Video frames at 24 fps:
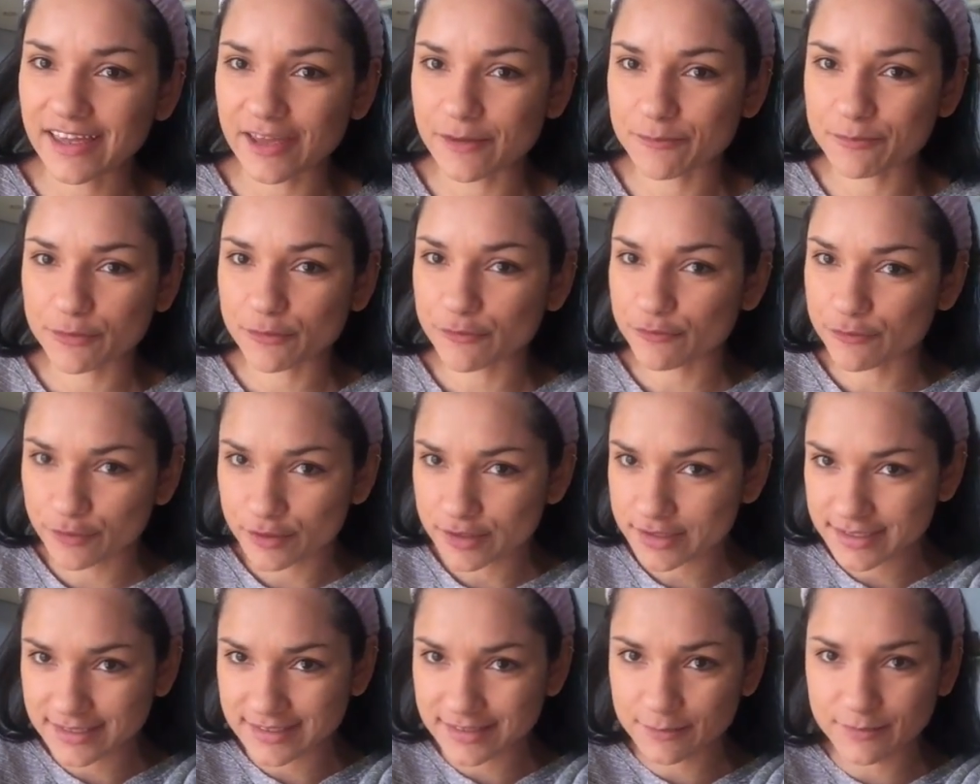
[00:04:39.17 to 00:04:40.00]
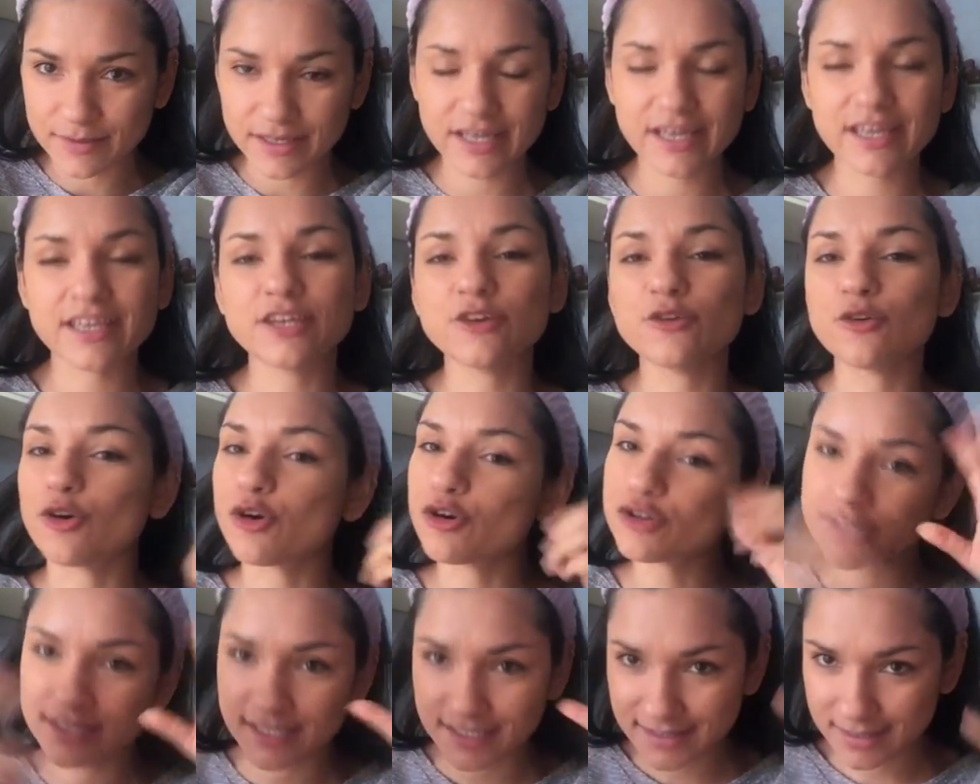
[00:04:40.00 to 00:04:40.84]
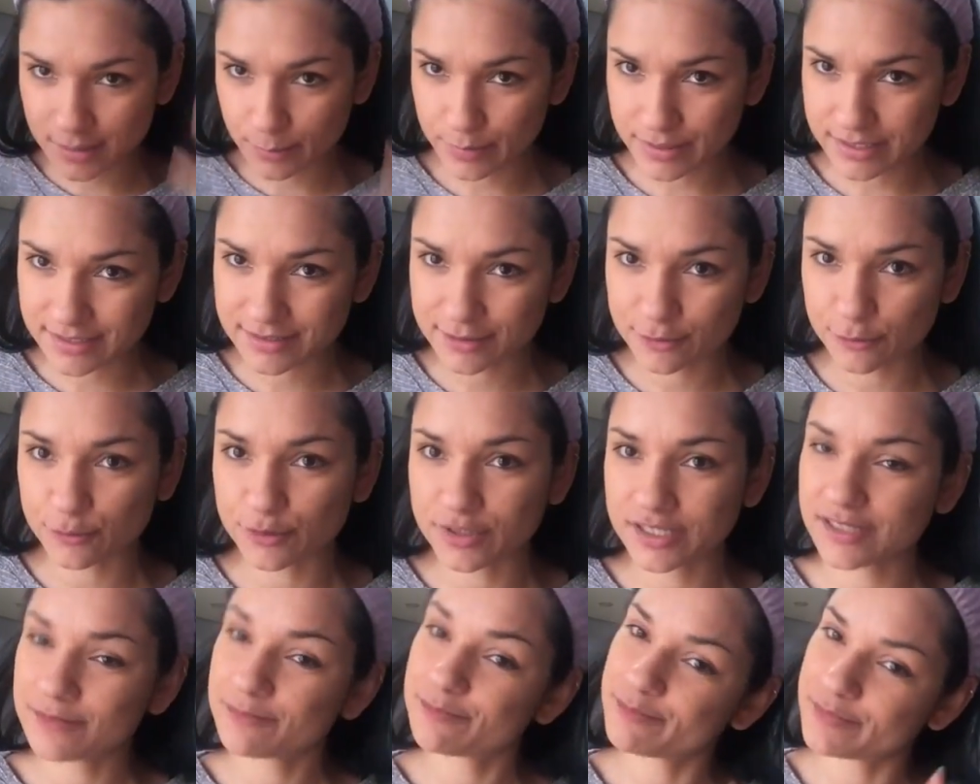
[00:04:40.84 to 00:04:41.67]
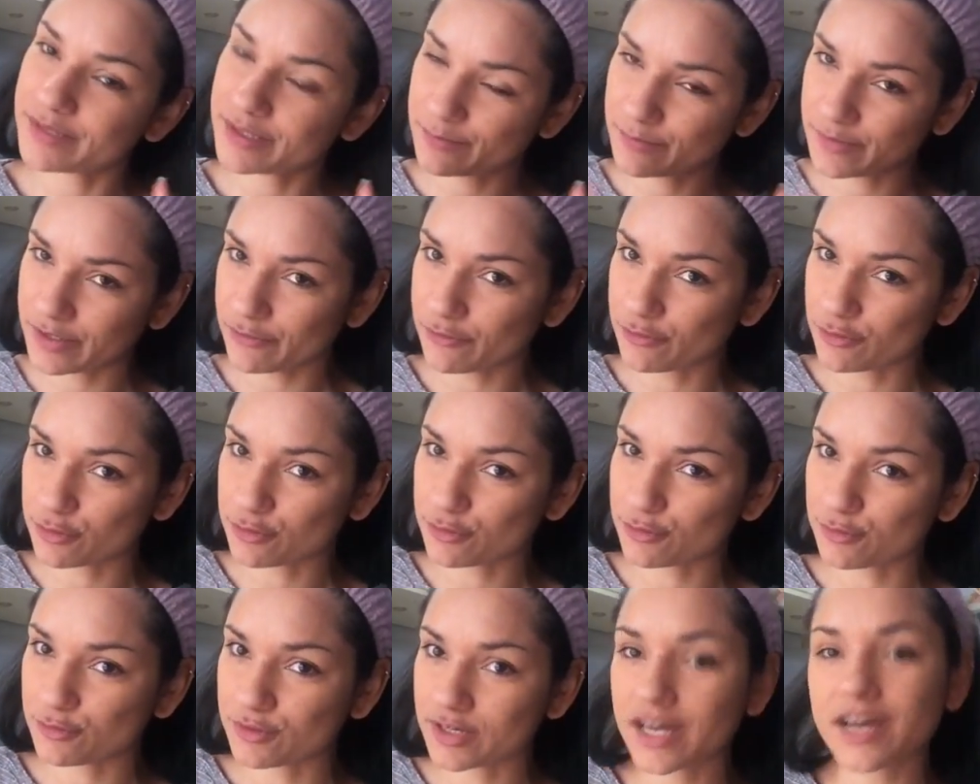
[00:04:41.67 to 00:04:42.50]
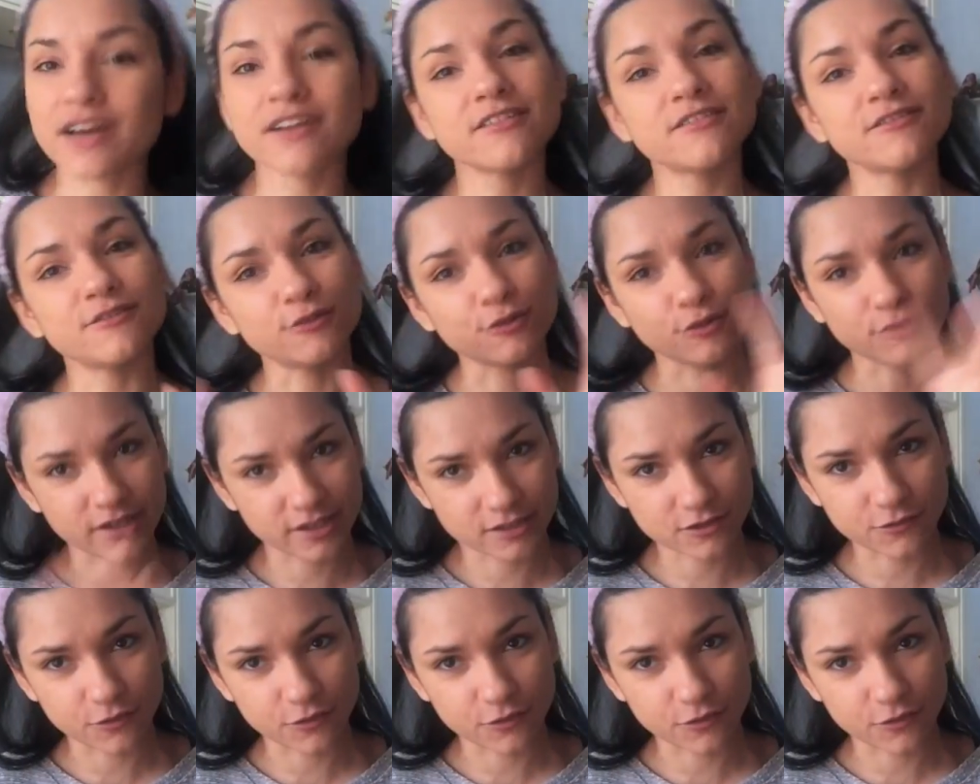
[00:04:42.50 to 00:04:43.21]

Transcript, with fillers: è più forte di me, io ho tante passioni per mia fortuna, non che